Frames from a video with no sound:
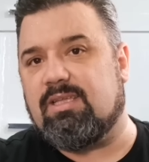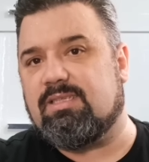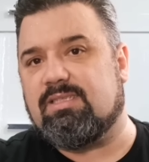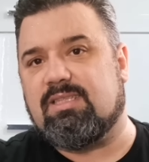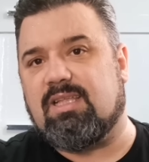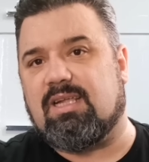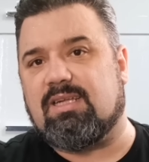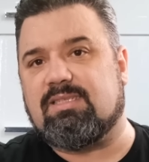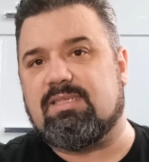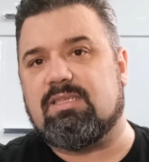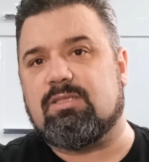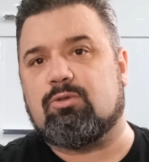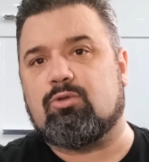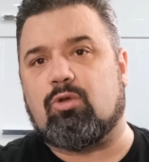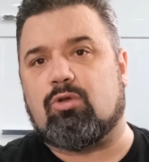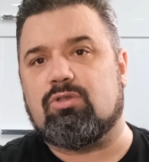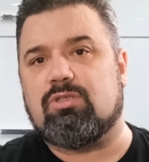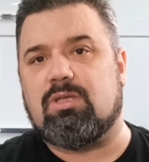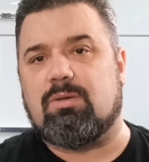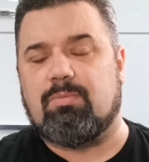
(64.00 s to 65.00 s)
isterseniz
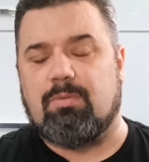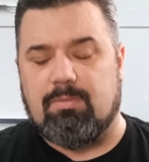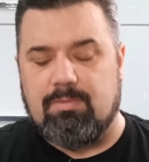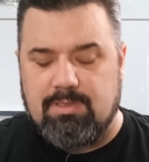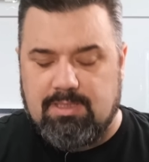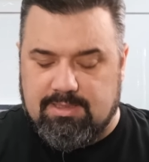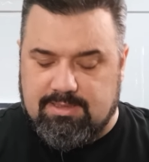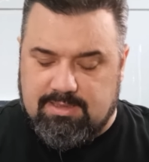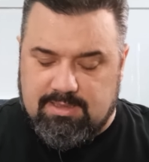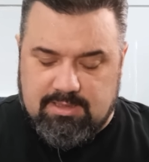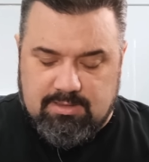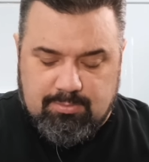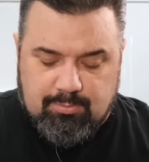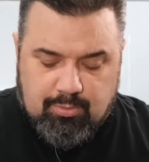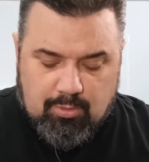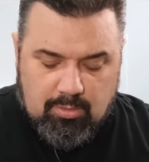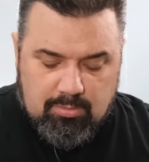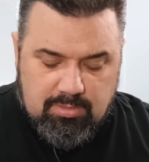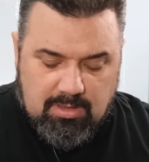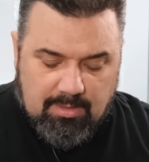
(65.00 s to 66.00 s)
toz yapabilirsiniz.
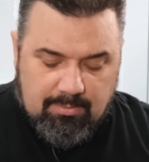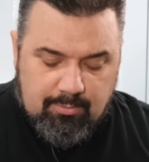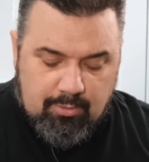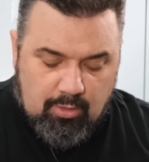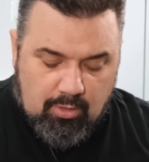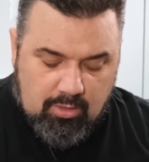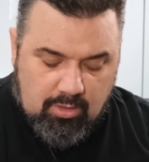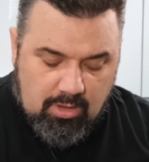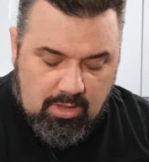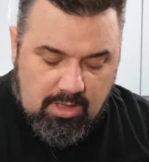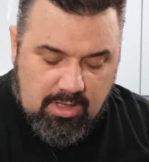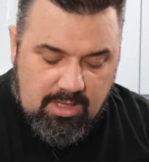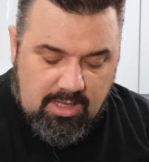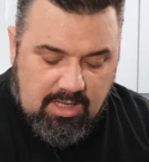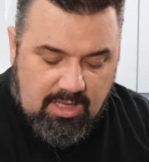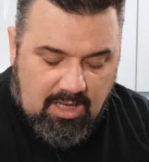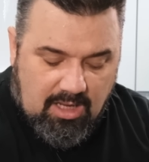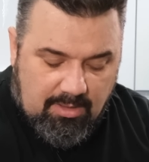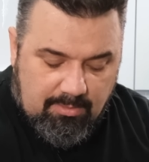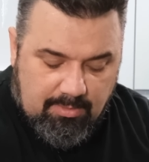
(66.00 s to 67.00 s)
Problem yok.
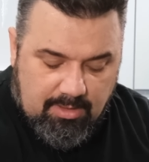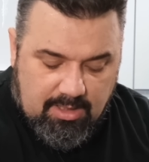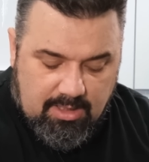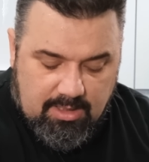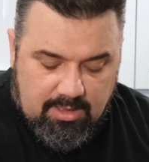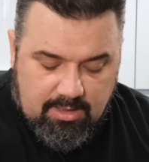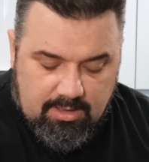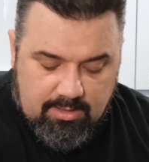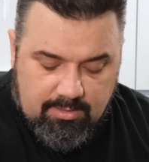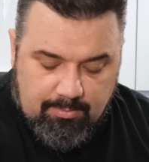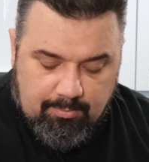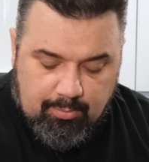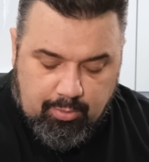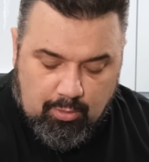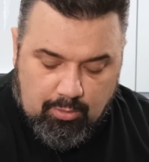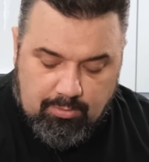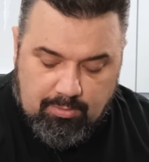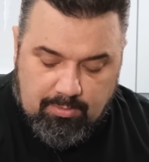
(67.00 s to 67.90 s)
Ama pul